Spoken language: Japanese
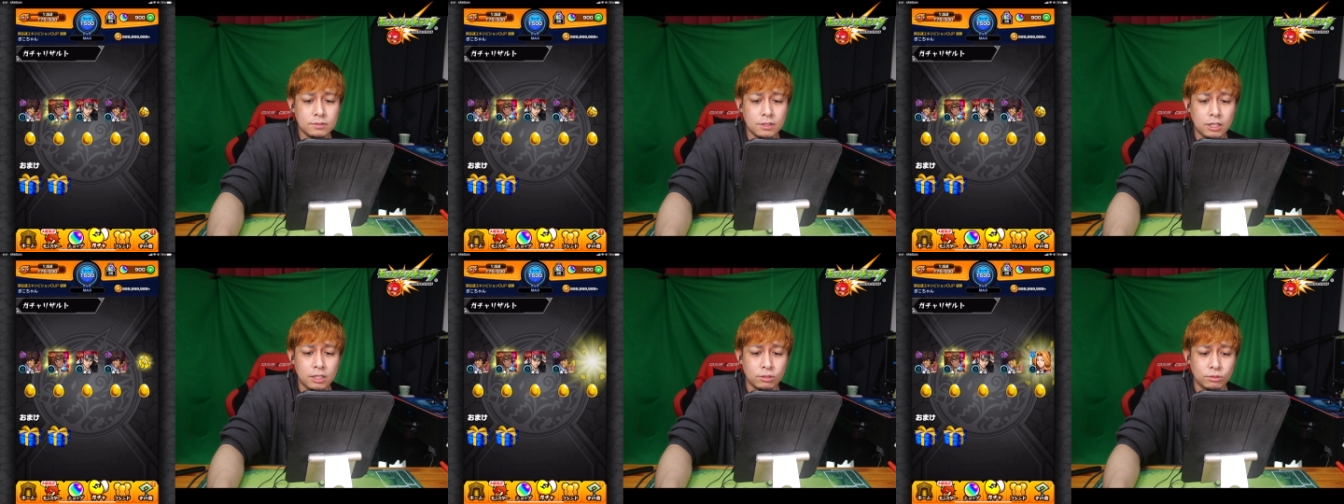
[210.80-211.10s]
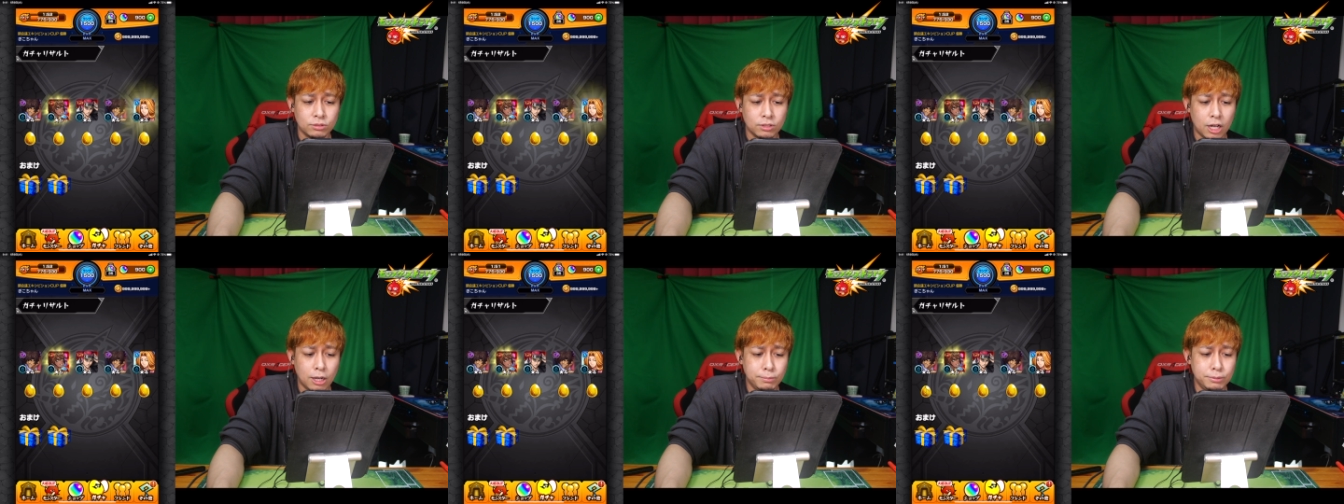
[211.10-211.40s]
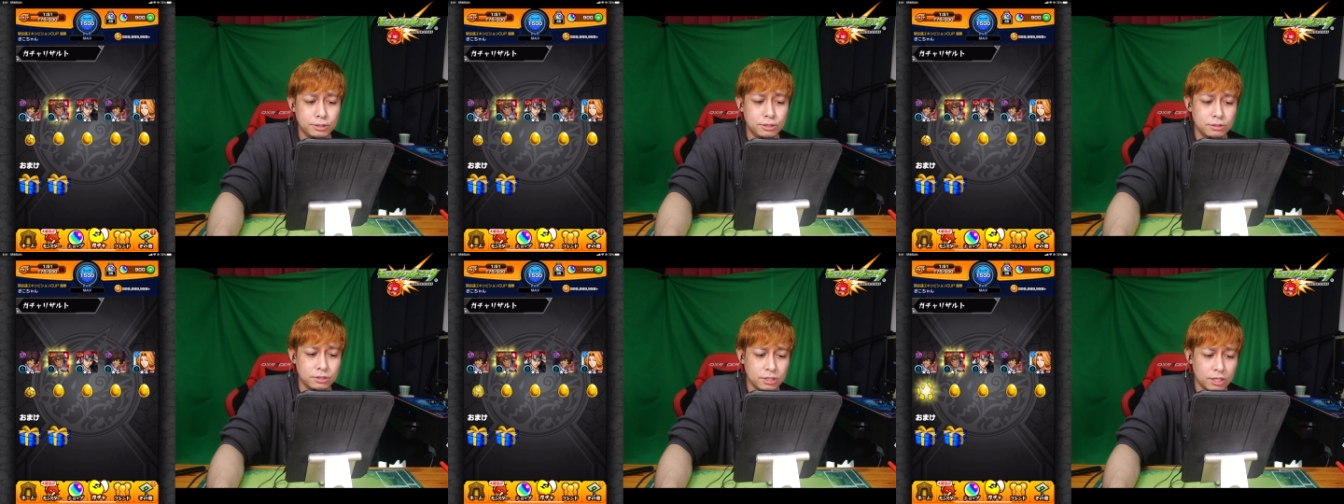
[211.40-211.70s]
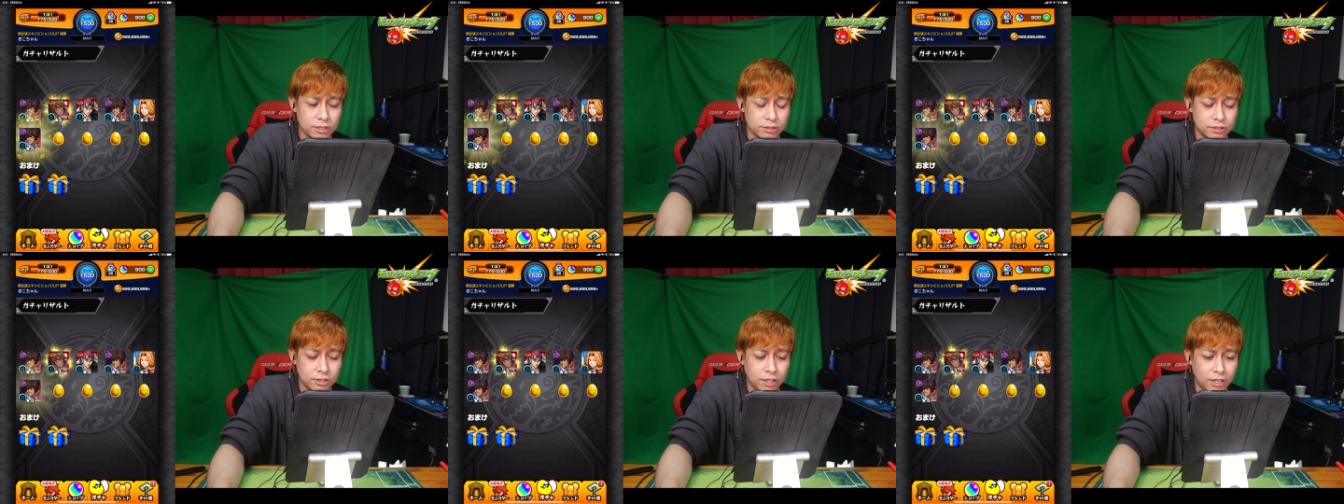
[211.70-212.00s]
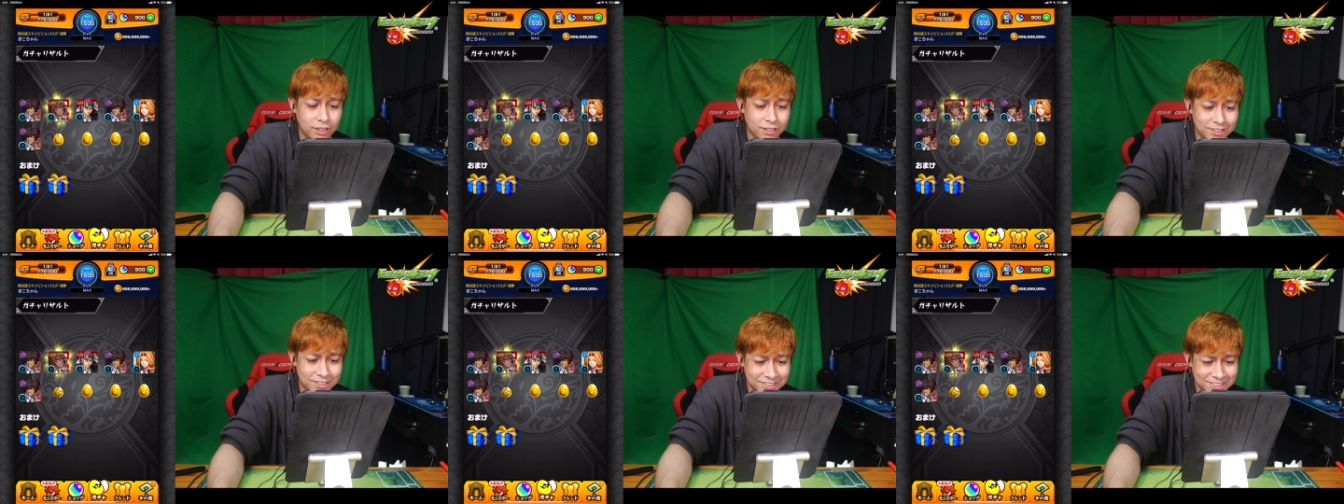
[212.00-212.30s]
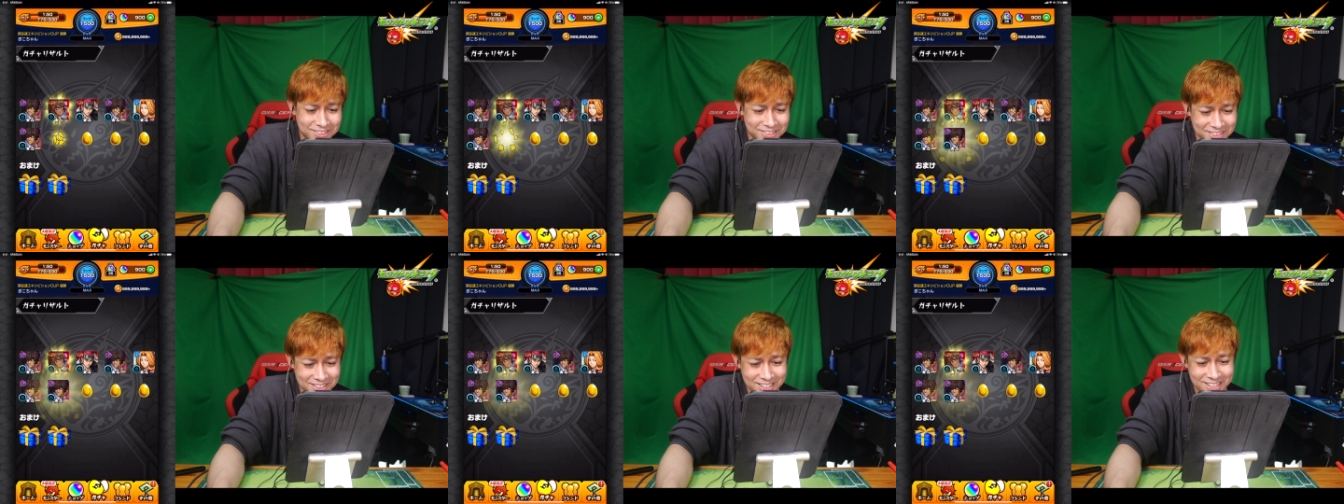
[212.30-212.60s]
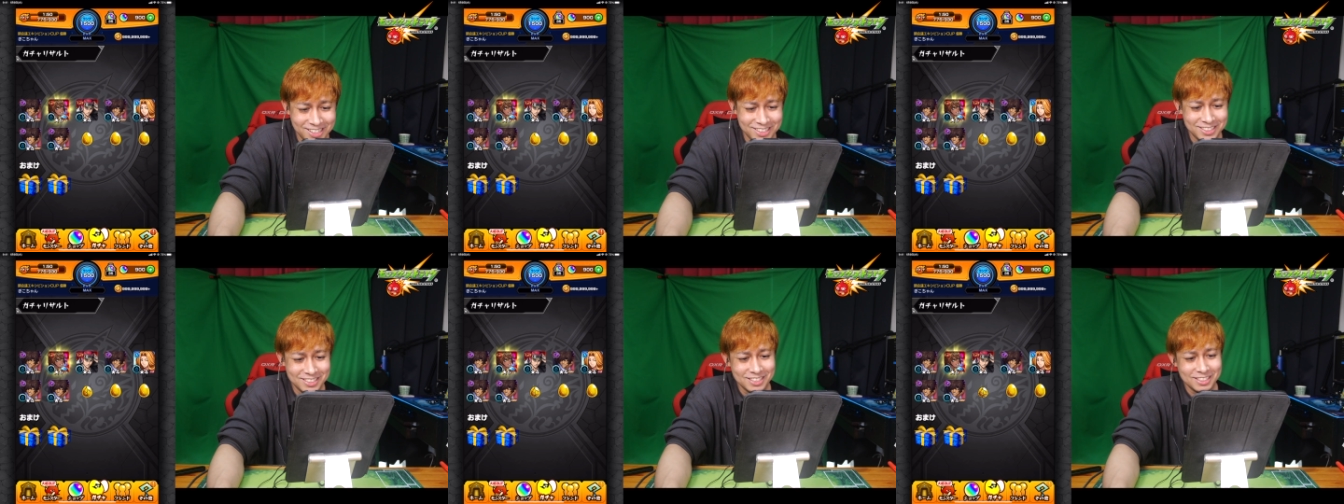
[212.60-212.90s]
んでこいつアブドゥルじゃなくて
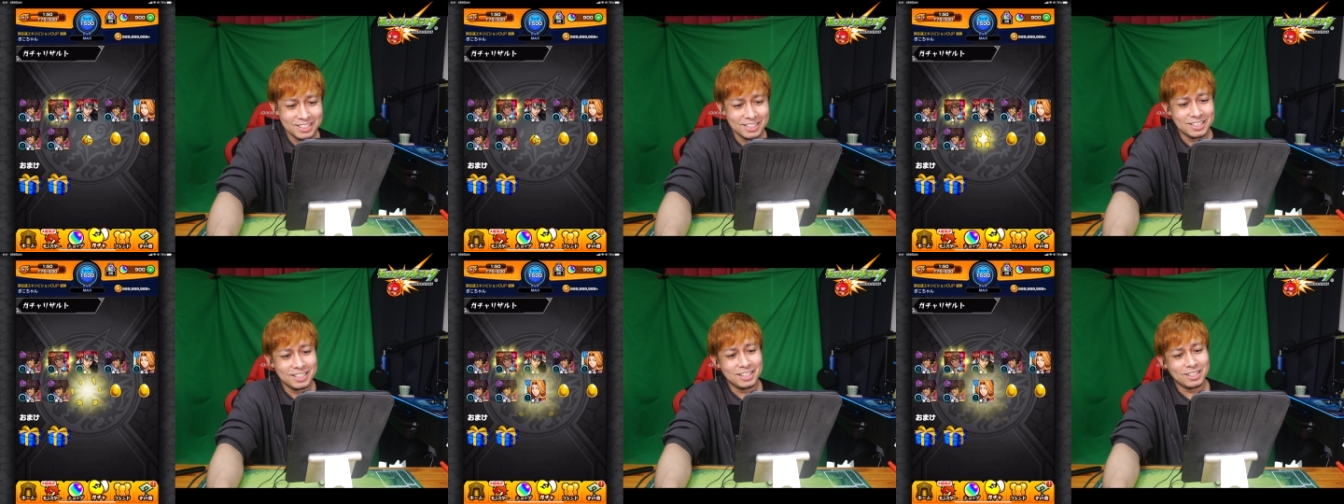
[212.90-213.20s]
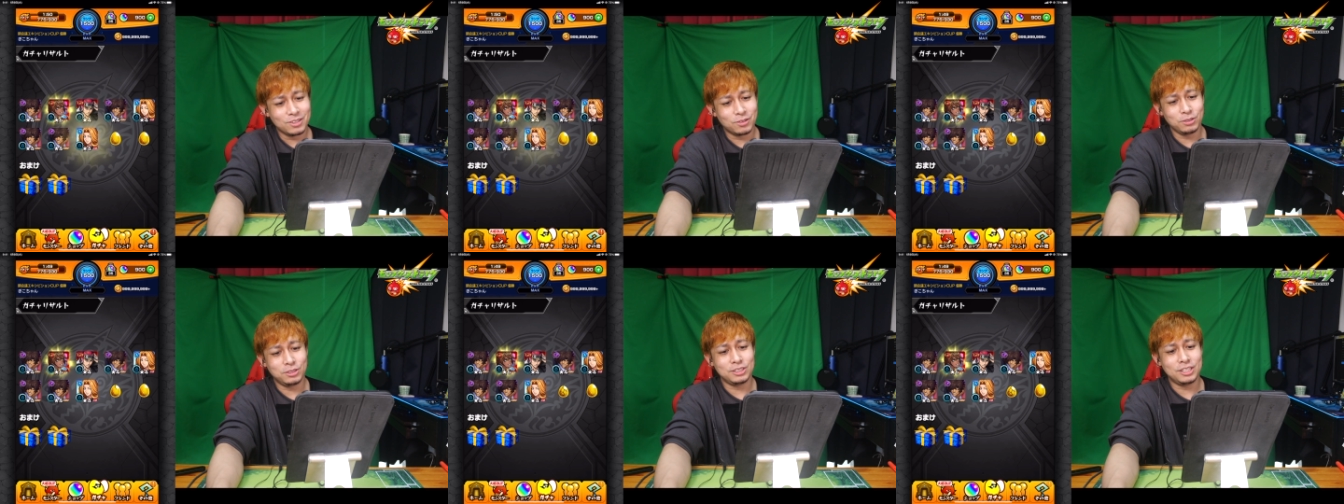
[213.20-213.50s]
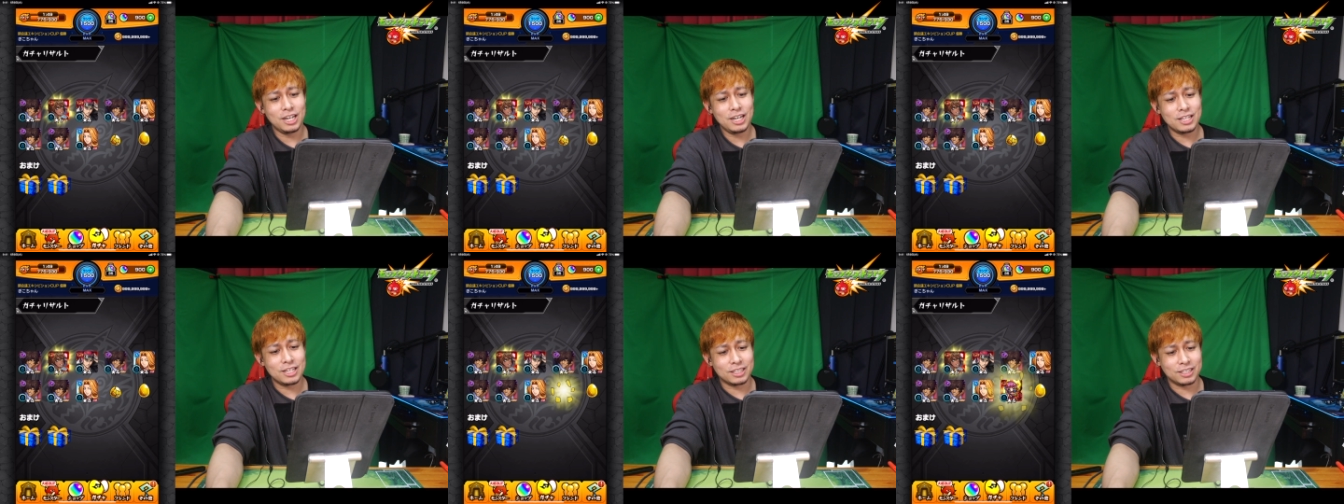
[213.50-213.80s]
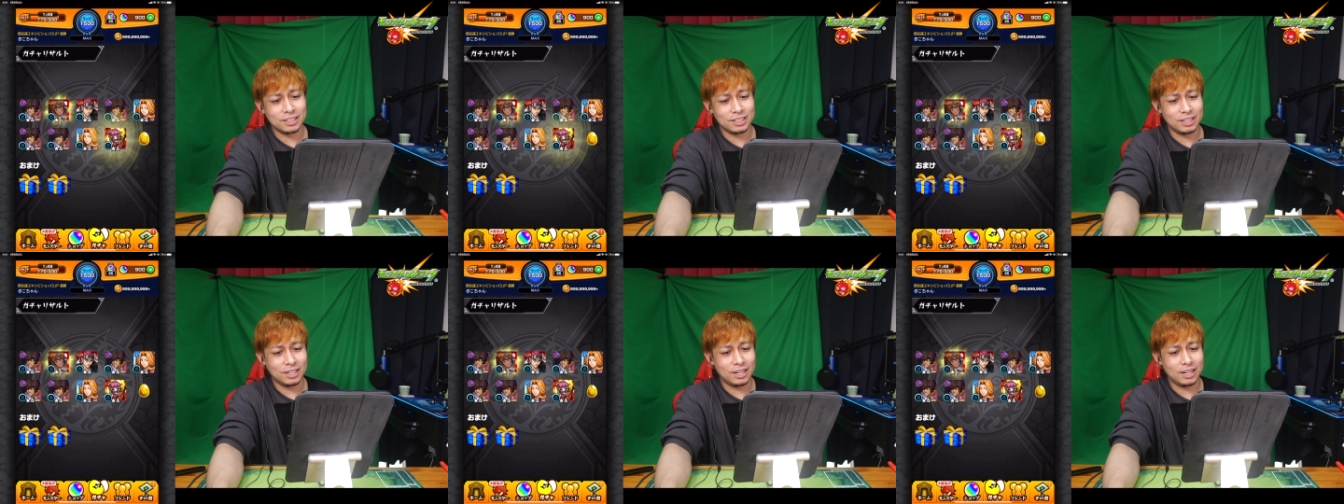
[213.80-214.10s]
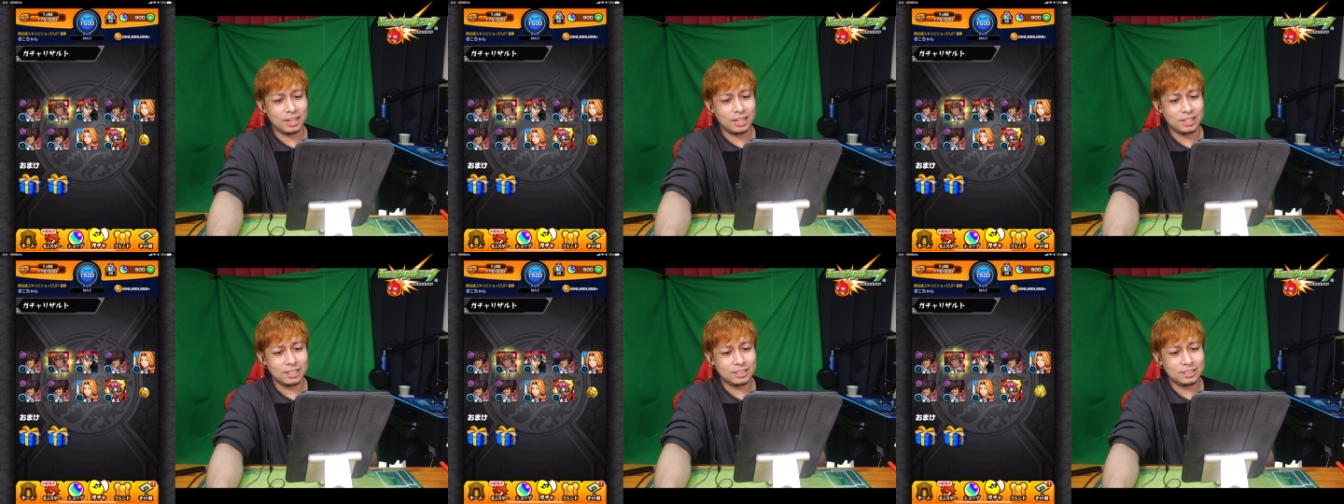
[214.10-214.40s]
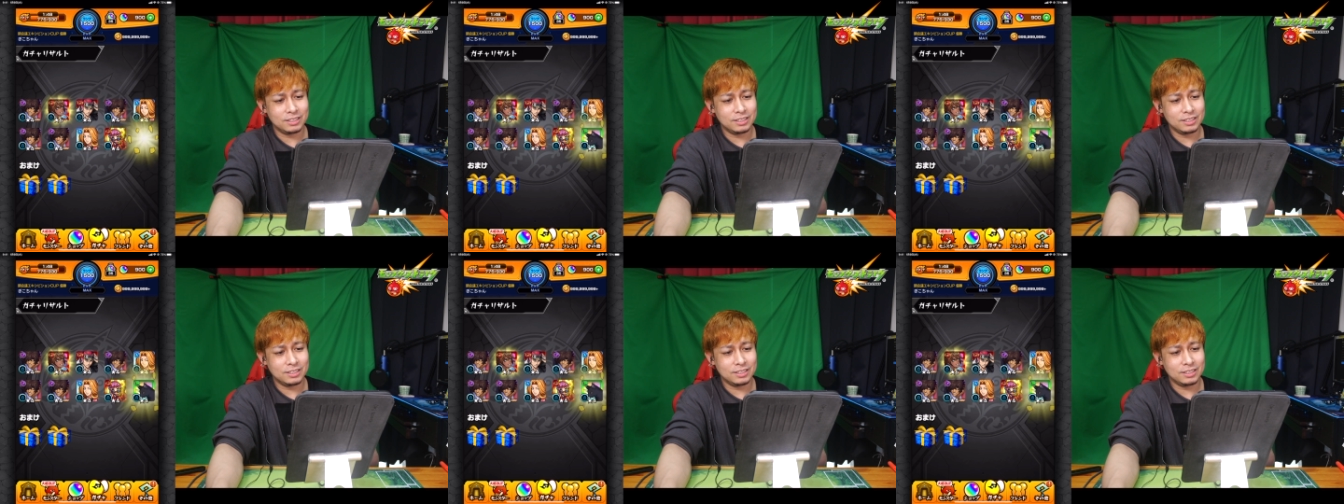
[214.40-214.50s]
こいつ誰だっけな